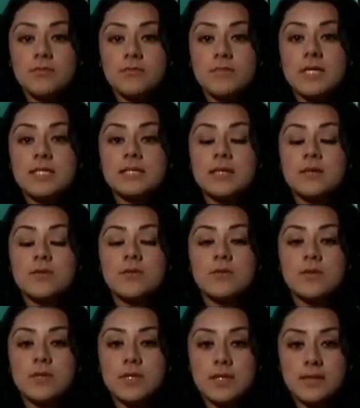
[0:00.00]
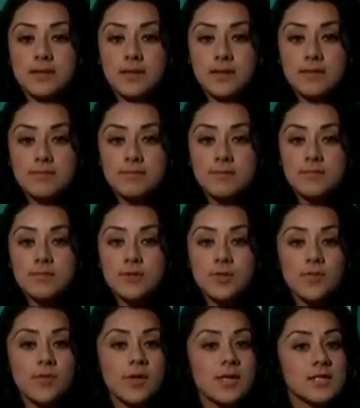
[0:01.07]
me siento contenta,
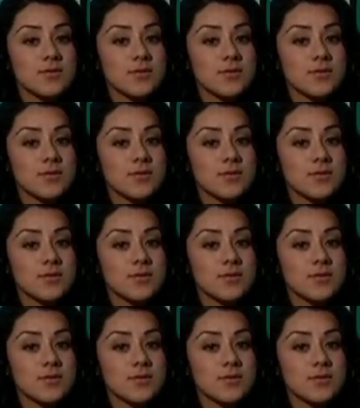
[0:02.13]
yo voy a